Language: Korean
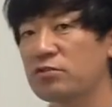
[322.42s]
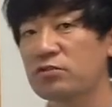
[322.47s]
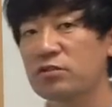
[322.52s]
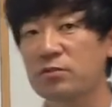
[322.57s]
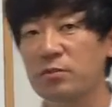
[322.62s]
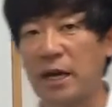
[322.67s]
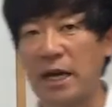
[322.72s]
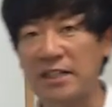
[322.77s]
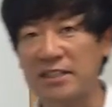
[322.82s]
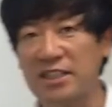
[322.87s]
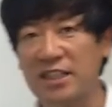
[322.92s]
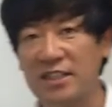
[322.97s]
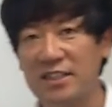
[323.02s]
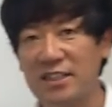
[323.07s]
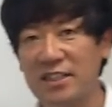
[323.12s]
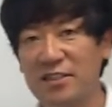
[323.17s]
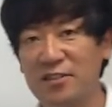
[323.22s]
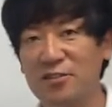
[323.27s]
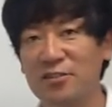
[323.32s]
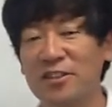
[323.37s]
누굴
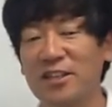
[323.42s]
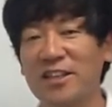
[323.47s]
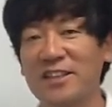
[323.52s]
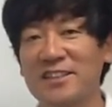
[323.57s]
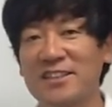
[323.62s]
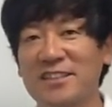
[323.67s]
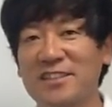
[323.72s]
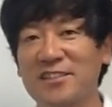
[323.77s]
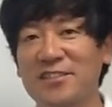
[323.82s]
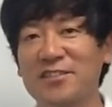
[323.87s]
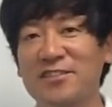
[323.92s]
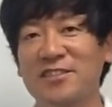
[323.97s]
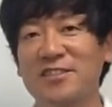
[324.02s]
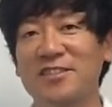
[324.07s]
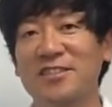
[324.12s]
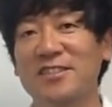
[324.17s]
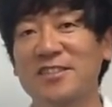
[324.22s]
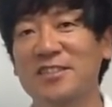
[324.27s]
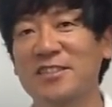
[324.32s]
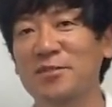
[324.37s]
마크한다 그런 게 이제 그런
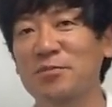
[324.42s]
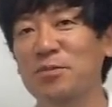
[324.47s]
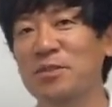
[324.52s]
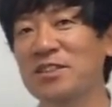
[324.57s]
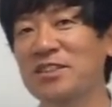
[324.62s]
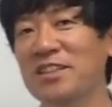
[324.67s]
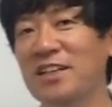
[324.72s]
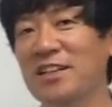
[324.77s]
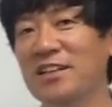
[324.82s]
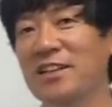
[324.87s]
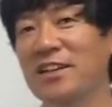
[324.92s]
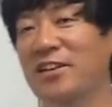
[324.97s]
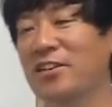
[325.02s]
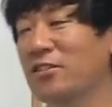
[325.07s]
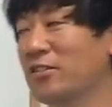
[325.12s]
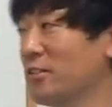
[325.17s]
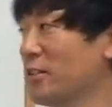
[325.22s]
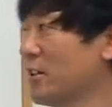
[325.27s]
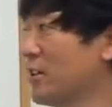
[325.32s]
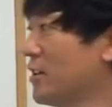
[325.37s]
뜻이
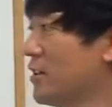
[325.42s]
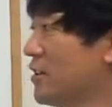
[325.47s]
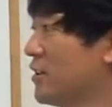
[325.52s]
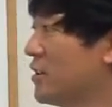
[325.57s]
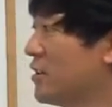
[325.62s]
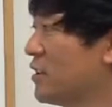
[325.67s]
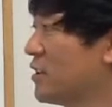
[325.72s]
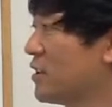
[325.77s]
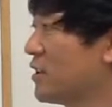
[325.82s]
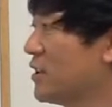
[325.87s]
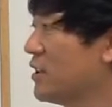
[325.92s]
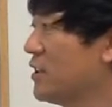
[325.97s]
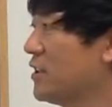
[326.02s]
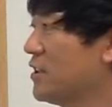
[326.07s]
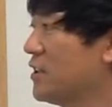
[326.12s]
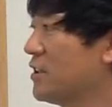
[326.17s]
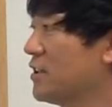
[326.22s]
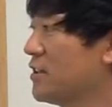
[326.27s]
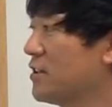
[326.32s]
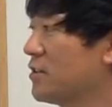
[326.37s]
비슷한데요.
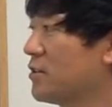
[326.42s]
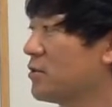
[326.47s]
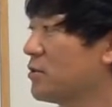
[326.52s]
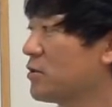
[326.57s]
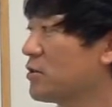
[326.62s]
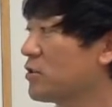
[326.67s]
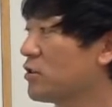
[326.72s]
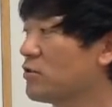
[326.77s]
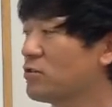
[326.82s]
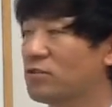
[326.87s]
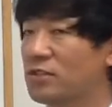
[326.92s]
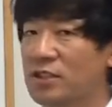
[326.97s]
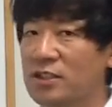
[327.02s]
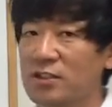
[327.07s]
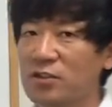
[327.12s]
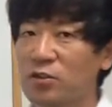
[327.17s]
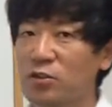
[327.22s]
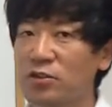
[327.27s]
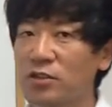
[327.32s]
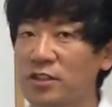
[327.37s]
이 선수
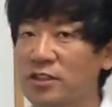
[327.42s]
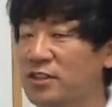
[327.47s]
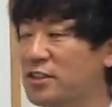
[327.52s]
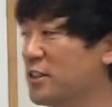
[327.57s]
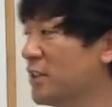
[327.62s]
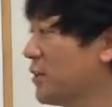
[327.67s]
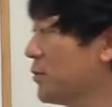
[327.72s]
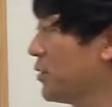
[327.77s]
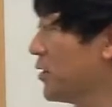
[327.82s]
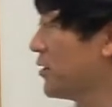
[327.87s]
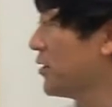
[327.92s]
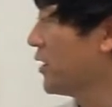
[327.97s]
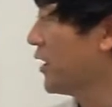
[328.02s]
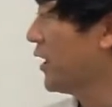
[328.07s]
같은 경우 어떻게 치냐면